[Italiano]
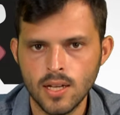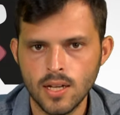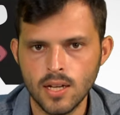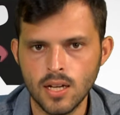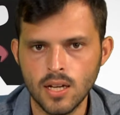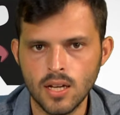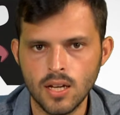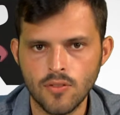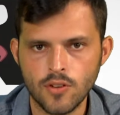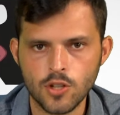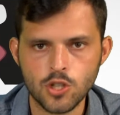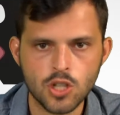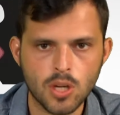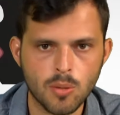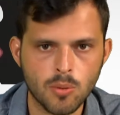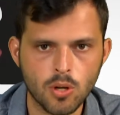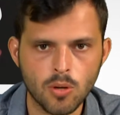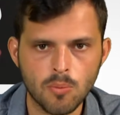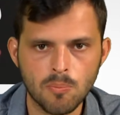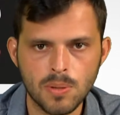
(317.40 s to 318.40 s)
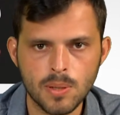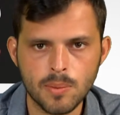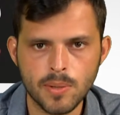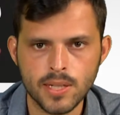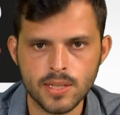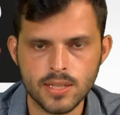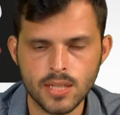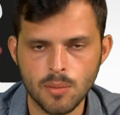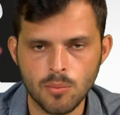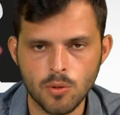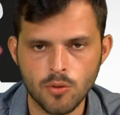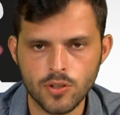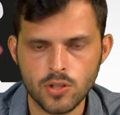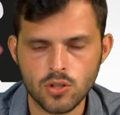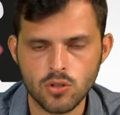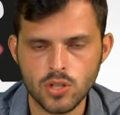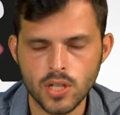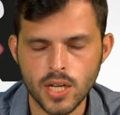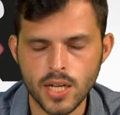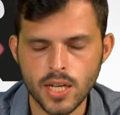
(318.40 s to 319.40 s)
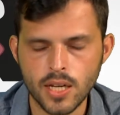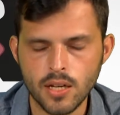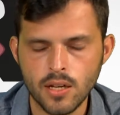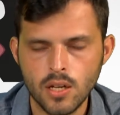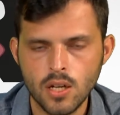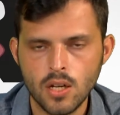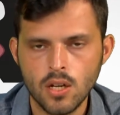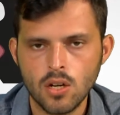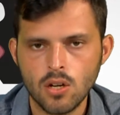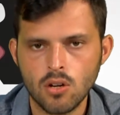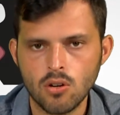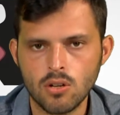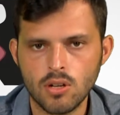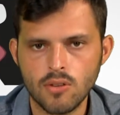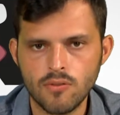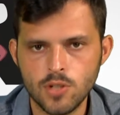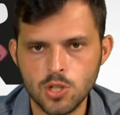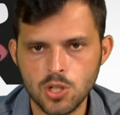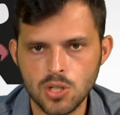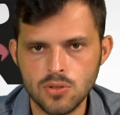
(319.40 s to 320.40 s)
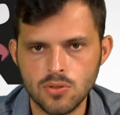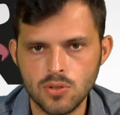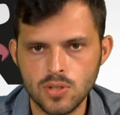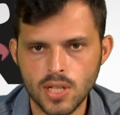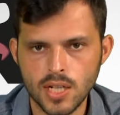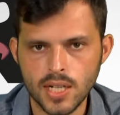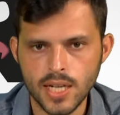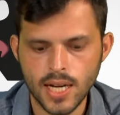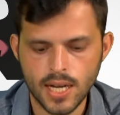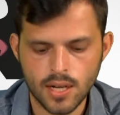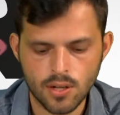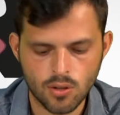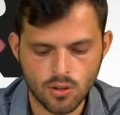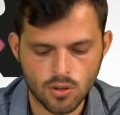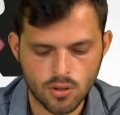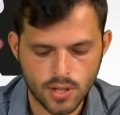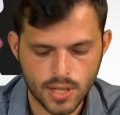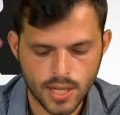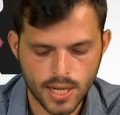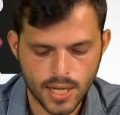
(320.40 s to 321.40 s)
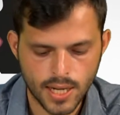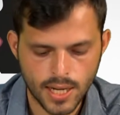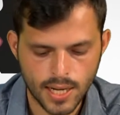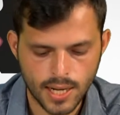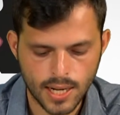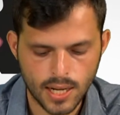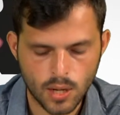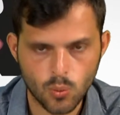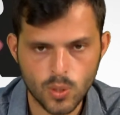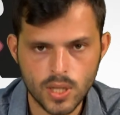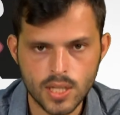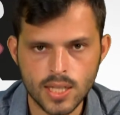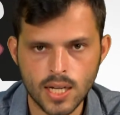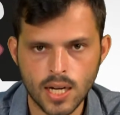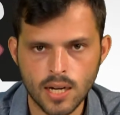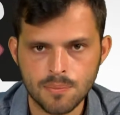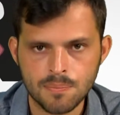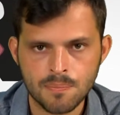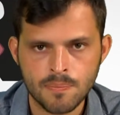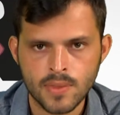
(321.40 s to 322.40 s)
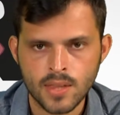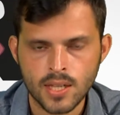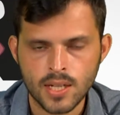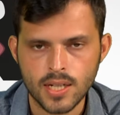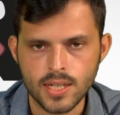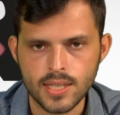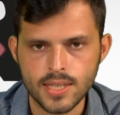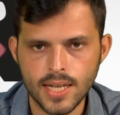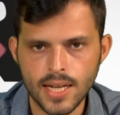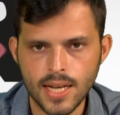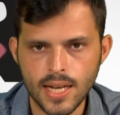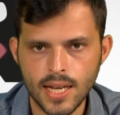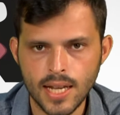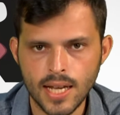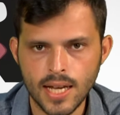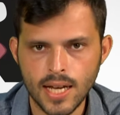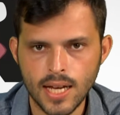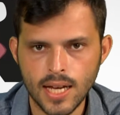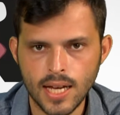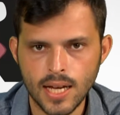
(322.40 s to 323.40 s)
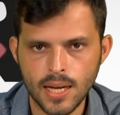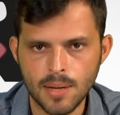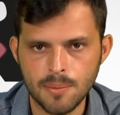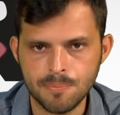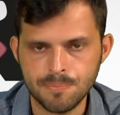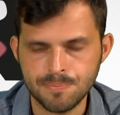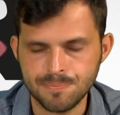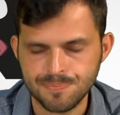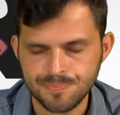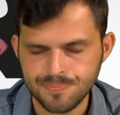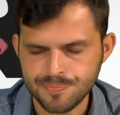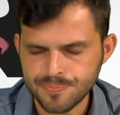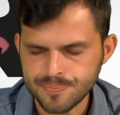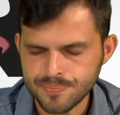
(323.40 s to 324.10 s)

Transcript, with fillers: eh, facciamo i complimenti, l'abbiamo fatto ieri con Vincenzo Italiano che alla guida, eh, del, ehm,